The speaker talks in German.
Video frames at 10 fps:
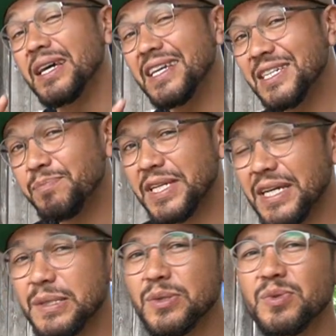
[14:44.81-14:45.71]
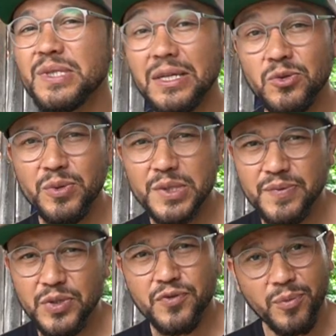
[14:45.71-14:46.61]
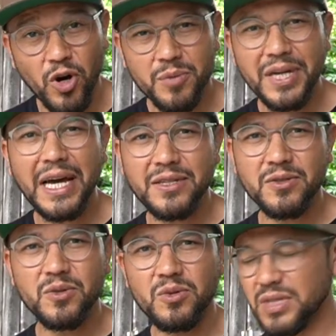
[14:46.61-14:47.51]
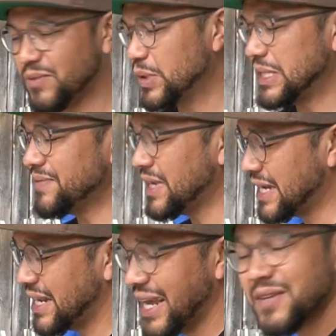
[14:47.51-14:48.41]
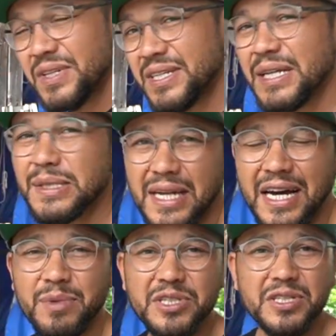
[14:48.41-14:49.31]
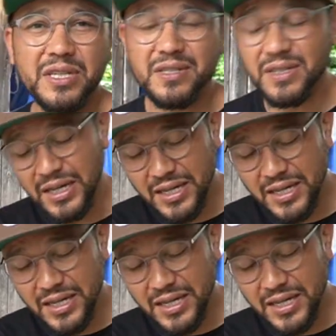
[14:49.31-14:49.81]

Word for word: Ich habe mir dazu ein sehr cooles Video vom Hornbach angeguckt, da wo das einfach erklärt wird, die einzelnen Arbeitsschritte.